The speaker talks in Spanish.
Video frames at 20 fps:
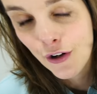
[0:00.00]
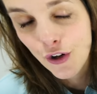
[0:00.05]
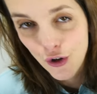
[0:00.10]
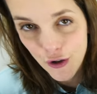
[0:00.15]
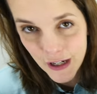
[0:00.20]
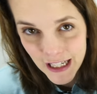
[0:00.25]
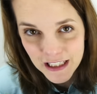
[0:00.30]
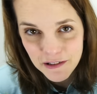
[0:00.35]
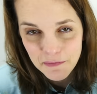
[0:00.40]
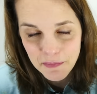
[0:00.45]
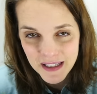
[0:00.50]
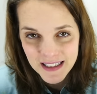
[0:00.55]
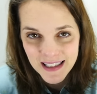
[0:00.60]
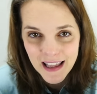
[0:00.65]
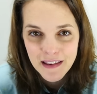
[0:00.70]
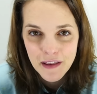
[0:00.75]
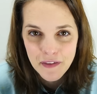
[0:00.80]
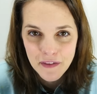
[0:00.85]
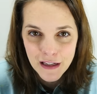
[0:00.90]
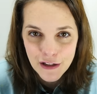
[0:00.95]
no es, pesa
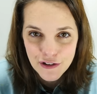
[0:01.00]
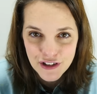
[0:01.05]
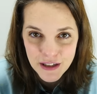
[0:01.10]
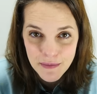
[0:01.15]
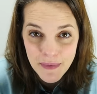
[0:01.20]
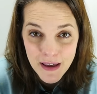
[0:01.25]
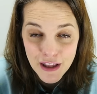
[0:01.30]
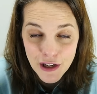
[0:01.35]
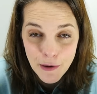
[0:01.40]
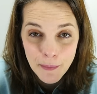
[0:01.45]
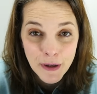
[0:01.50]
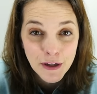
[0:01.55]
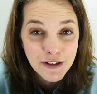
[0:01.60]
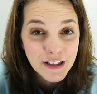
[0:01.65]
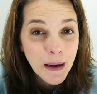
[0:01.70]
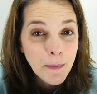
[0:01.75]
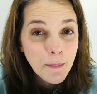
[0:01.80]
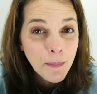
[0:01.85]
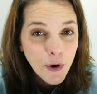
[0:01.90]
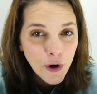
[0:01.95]
10 kilos y medio, pero
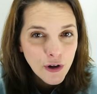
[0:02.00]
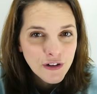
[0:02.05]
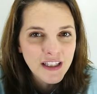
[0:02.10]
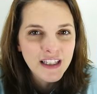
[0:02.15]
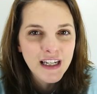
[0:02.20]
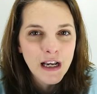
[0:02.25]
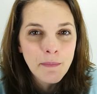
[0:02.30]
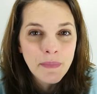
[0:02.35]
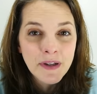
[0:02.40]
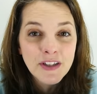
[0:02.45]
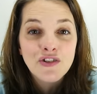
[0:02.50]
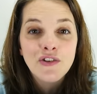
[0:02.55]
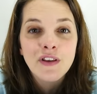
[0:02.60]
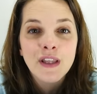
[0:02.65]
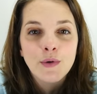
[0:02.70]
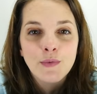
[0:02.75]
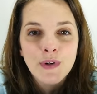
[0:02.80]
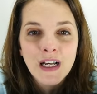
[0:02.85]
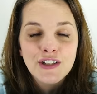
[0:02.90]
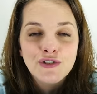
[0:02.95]
tampoco tiene el peso
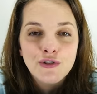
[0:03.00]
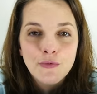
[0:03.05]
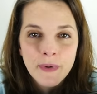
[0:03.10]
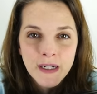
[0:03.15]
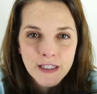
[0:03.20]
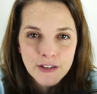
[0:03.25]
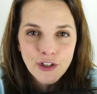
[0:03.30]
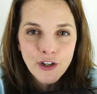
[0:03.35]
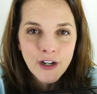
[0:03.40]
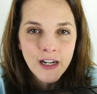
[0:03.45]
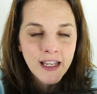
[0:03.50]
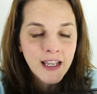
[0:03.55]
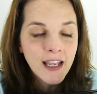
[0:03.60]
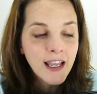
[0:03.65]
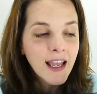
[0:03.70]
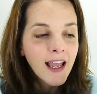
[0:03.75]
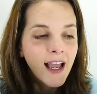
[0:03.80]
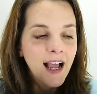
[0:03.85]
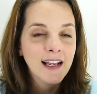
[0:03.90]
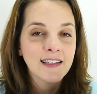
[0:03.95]
de una super torre.
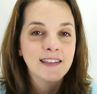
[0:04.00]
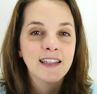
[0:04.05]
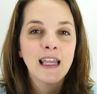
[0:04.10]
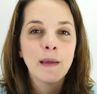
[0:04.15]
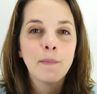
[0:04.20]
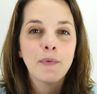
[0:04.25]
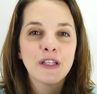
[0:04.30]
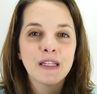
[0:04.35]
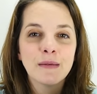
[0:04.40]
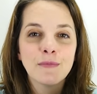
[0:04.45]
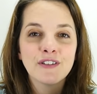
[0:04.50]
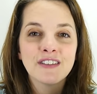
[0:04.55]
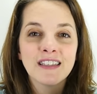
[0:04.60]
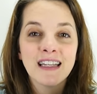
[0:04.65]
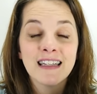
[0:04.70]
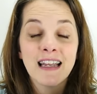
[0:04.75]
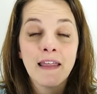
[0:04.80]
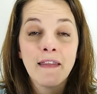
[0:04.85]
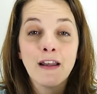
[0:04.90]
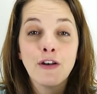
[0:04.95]
Así que podremos
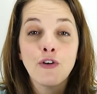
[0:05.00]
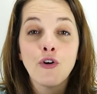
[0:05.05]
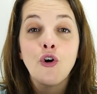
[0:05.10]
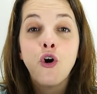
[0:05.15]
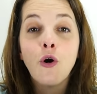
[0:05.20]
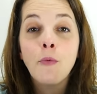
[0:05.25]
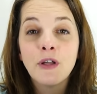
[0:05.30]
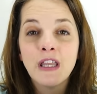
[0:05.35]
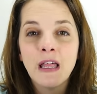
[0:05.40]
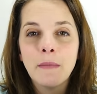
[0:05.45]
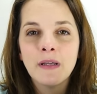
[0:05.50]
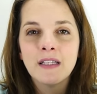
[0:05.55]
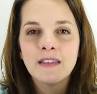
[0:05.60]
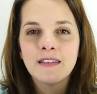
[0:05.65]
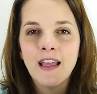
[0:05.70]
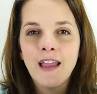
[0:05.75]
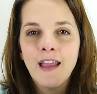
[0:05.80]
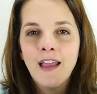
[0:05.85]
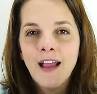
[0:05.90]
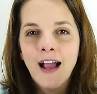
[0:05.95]
trasladarlo
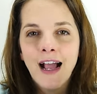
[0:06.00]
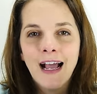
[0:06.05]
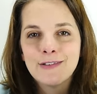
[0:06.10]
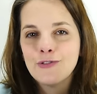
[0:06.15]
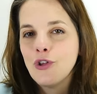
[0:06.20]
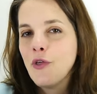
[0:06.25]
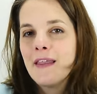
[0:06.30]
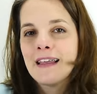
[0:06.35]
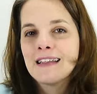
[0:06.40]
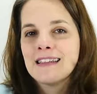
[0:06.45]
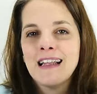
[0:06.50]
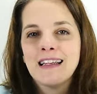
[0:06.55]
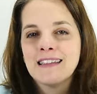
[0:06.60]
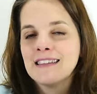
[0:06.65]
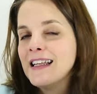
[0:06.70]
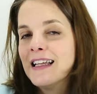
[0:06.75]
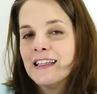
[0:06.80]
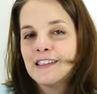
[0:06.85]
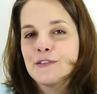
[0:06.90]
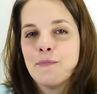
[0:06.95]
cómodamente a todas las
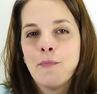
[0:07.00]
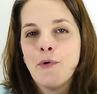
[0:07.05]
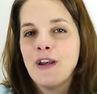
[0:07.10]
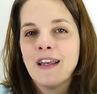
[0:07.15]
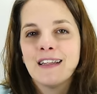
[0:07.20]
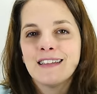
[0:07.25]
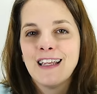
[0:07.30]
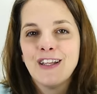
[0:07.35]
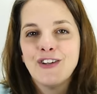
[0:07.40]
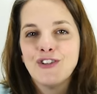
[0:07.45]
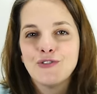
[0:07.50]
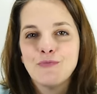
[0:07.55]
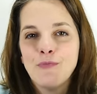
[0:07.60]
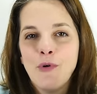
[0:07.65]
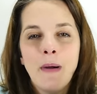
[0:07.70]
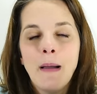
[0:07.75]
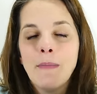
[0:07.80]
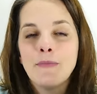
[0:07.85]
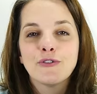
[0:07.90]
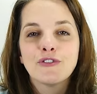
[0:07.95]
LANs por las que nos
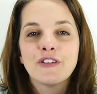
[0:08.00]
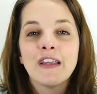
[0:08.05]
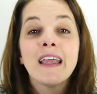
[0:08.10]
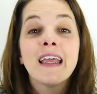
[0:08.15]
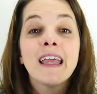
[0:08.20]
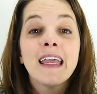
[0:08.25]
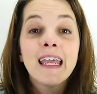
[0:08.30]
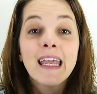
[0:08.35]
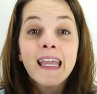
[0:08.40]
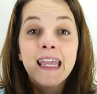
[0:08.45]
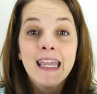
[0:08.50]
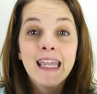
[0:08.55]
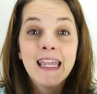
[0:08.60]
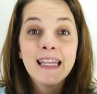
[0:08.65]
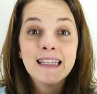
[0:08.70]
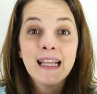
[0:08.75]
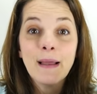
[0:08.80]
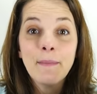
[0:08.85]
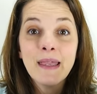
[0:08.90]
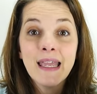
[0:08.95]
movamos.
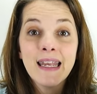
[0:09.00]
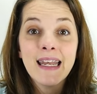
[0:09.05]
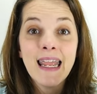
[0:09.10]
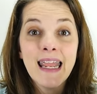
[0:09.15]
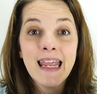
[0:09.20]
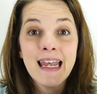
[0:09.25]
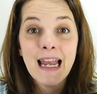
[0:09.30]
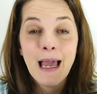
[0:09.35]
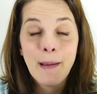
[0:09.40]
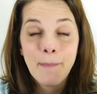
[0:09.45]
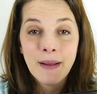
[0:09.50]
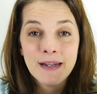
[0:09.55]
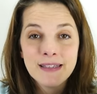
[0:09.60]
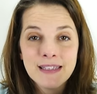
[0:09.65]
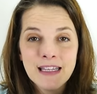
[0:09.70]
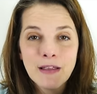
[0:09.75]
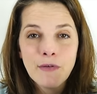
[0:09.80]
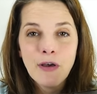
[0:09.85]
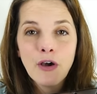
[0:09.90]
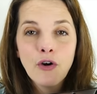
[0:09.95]
Y también en la
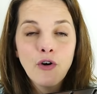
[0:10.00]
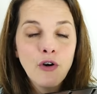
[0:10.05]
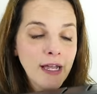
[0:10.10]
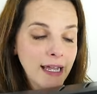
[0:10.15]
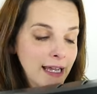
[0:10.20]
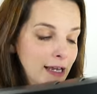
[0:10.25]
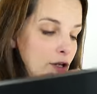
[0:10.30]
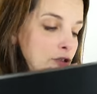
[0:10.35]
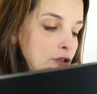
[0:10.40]
parte de abajo, el